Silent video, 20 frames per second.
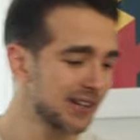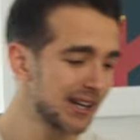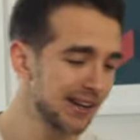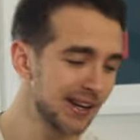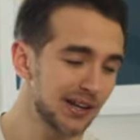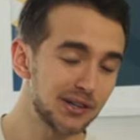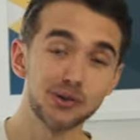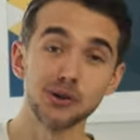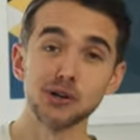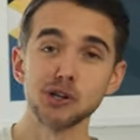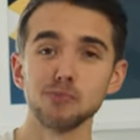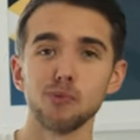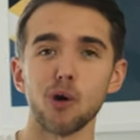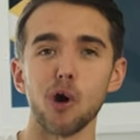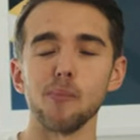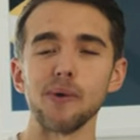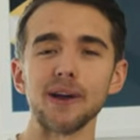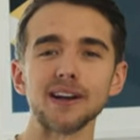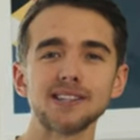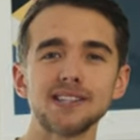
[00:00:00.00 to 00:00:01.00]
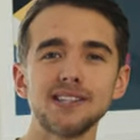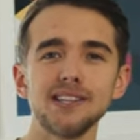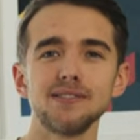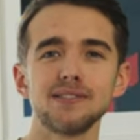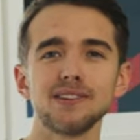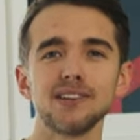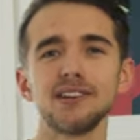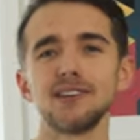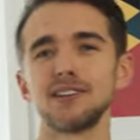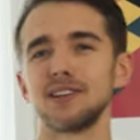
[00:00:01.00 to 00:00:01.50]
wir dann natürlich über
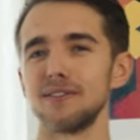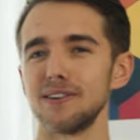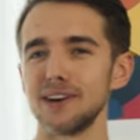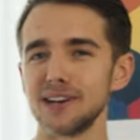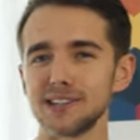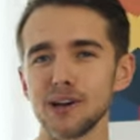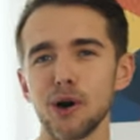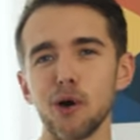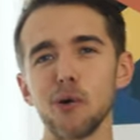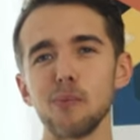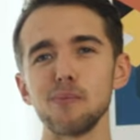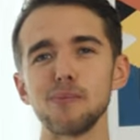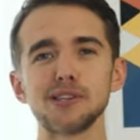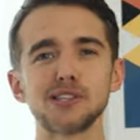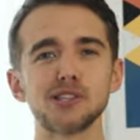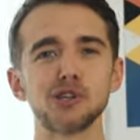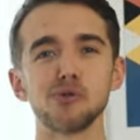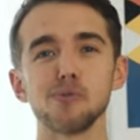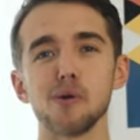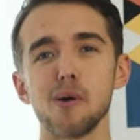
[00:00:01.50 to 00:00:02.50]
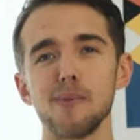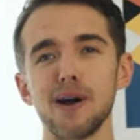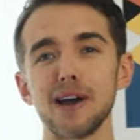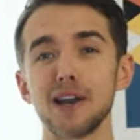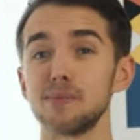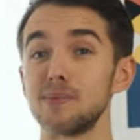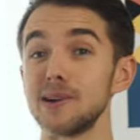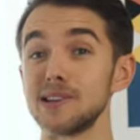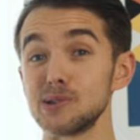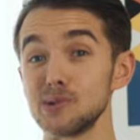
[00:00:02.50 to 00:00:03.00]
Objektive, da werde ich auch ein bisschen über
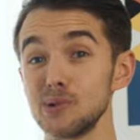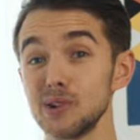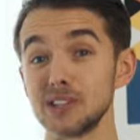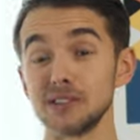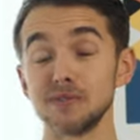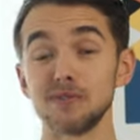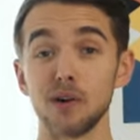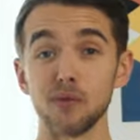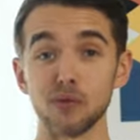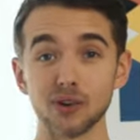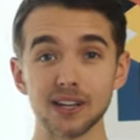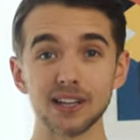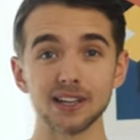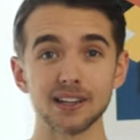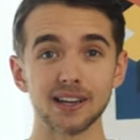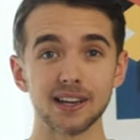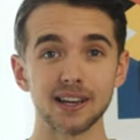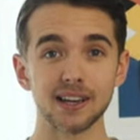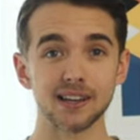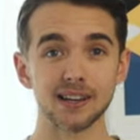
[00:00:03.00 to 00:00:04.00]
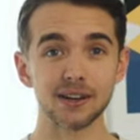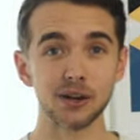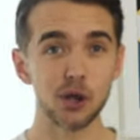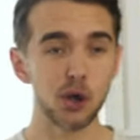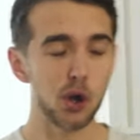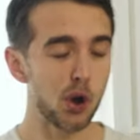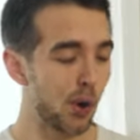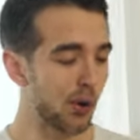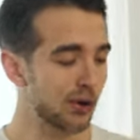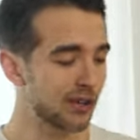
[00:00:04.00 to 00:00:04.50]
meine persönlichen Favoriten reden
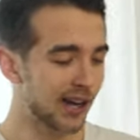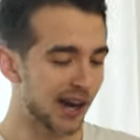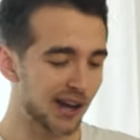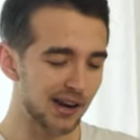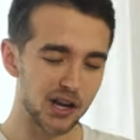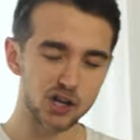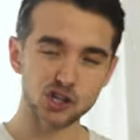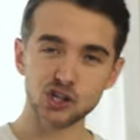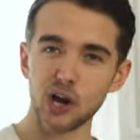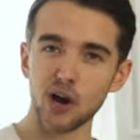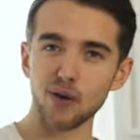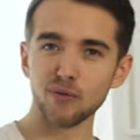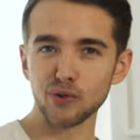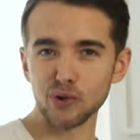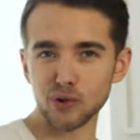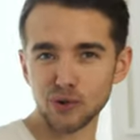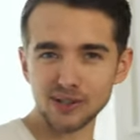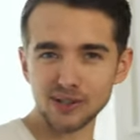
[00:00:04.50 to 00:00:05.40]
und danach schauen wir